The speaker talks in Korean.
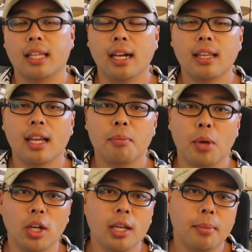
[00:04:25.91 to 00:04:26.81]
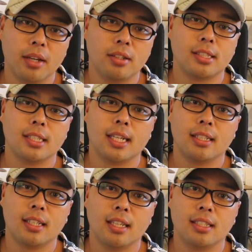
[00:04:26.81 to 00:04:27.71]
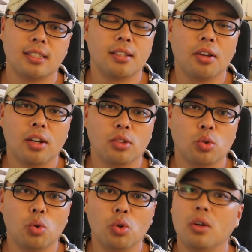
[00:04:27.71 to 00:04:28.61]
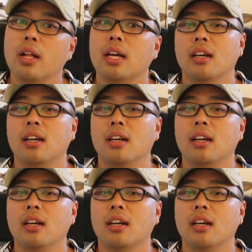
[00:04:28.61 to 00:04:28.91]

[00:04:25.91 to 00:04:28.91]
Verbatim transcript: 델타 변이 바이러스라는 게 이제 생겨가지고